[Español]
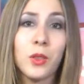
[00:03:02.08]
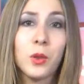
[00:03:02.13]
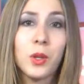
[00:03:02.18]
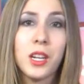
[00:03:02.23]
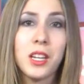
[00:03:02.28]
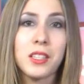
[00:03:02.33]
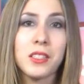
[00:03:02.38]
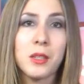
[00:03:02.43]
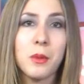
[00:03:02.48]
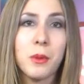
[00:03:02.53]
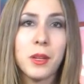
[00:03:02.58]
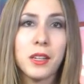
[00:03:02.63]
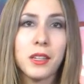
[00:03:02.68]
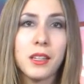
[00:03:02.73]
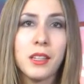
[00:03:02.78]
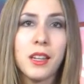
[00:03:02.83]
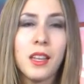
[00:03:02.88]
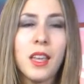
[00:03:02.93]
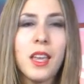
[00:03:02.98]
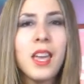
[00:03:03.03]
dólares el
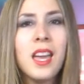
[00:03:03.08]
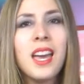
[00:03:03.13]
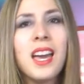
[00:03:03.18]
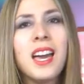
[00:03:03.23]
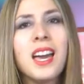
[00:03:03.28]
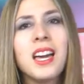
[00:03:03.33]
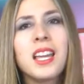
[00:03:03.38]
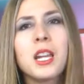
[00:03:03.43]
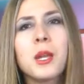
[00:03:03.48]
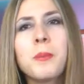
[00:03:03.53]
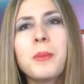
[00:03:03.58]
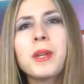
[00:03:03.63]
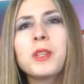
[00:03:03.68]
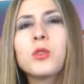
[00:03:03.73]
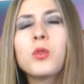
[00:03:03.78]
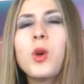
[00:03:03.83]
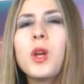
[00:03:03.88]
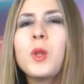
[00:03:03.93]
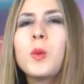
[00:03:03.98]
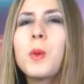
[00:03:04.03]
barril.
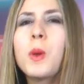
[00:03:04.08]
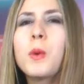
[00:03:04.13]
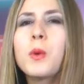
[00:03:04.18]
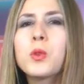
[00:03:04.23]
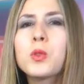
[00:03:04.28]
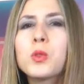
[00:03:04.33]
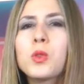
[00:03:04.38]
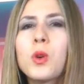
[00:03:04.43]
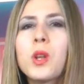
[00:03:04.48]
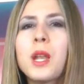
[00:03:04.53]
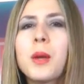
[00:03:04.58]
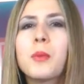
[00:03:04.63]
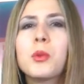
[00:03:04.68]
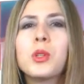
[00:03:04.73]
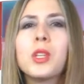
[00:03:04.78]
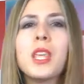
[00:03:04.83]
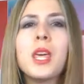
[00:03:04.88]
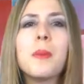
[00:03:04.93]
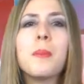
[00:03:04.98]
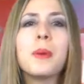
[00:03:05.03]
Respecto al nuevo sol, la
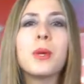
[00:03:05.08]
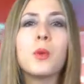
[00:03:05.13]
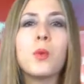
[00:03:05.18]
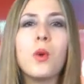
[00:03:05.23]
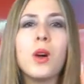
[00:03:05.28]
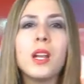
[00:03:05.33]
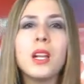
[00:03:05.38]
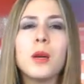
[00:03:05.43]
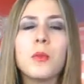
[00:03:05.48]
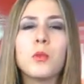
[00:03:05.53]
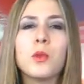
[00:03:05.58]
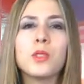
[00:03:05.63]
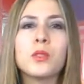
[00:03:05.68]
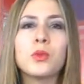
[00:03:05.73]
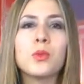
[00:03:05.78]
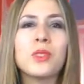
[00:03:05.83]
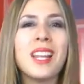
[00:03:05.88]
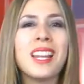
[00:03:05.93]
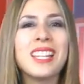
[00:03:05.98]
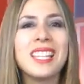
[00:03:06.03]
moneda peruana
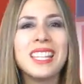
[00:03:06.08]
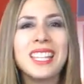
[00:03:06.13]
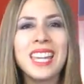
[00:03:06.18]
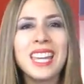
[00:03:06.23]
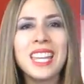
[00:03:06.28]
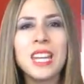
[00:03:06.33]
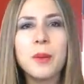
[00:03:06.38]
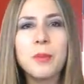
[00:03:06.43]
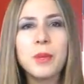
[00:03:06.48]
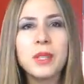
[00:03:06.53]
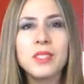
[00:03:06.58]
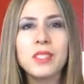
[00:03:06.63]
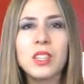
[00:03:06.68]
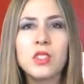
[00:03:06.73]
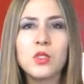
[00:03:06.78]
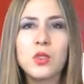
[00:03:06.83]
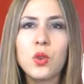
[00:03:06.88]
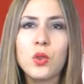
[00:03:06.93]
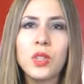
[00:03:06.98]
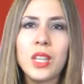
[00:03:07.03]
muestra una ligera
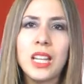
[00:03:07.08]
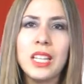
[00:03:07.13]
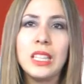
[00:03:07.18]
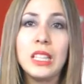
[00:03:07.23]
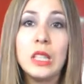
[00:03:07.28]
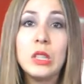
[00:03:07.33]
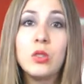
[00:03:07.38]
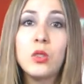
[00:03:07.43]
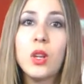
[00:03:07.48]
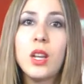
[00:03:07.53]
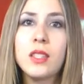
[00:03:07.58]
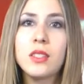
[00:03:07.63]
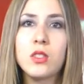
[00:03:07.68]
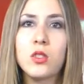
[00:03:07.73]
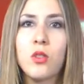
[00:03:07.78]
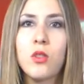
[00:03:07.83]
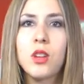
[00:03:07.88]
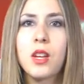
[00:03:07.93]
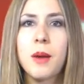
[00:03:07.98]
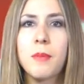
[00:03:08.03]
apreciación al inicio de la
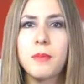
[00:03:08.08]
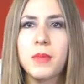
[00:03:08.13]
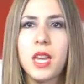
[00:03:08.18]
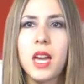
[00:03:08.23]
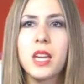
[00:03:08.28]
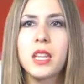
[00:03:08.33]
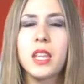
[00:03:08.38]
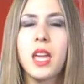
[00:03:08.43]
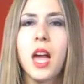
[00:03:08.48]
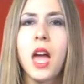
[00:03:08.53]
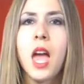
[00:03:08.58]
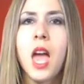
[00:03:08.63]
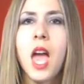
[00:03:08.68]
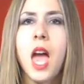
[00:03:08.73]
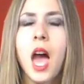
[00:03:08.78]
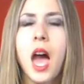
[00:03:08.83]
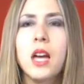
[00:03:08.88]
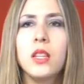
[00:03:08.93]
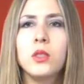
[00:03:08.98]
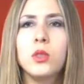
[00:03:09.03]
sesión cambiaria
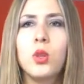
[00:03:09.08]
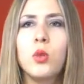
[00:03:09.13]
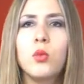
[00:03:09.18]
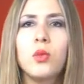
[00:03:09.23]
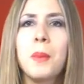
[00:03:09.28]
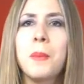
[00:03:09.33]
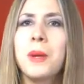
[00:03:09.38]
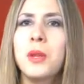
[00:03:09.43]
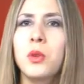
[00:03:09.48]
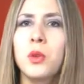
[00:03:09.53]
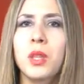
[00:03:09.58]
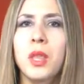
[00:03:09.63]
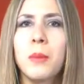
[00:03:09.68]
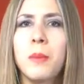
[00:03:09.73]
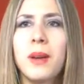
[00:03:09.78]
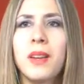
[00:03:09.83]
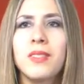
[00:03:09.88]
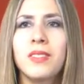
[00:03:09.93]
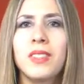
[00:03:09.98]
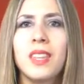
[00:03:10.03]
ante una mayor
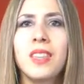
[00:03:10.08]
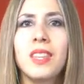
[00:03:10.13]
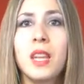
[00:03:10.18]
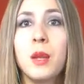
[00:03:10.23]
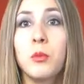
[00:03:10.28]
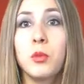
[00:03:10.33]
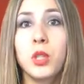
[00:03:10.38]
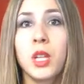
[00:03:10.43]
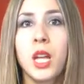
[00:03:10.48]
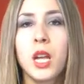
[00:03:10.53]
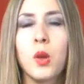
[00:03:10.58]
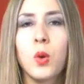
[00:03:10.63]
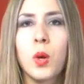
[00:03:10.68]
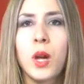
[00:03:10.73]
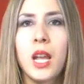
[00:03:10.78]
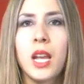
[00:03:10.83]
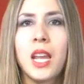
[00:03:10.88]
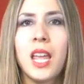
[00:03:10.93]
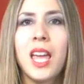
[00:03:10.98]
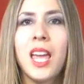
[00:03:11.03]
demanda de la moneda
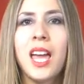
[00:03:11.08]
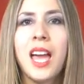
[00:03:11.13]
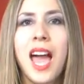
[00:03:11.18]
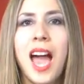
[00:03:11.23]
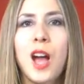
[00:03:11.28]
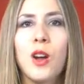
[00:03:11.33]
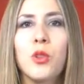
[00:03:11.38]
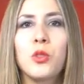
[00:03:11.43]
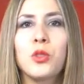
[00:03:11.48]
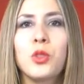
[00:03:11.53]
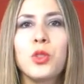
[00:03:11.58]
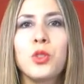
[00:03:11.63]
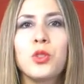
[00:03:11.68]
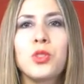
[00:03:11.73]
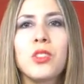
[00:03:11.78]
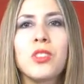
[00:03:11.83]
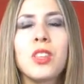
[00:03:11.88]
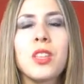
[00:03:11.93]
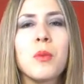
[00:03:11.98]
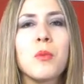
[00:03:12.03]
local. A
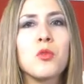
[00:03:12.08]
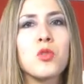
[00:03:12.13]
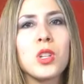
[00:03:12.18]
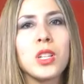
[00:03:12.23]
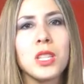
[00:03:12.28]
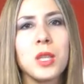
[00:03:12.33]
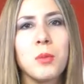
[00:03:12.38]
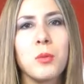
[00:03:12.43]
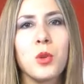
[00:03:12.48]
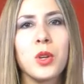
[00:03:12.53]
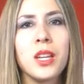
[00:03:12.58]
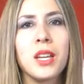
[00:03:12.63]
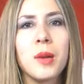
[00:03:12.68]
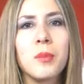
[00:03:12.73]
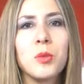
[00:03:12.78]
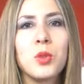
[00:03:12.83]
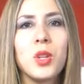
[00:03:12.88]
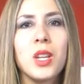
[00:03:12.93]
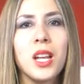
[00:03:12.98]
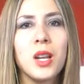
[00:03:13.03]
continuación tenemos el tipo de
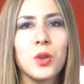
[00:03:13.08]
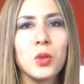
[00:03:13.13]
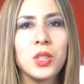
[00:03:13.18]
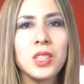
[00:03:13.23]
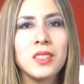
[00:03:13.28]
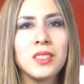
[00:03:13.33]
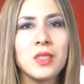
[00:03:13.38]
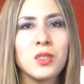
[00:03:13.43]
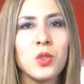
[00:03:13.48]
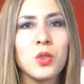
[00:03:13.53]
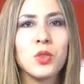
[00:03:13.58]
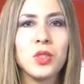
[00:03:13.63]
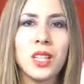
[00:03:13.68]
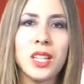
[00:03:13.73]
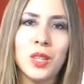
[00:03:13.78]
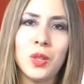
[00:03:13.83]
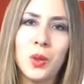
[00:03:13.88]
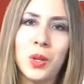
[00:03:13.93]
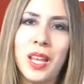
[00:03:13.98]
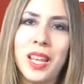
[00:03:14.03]
cambio y la cotización
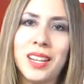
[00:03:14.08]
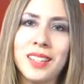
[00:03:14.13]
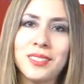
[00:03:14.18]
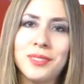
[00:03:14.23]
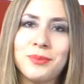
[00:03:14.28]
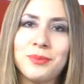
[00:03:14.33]
del dólar.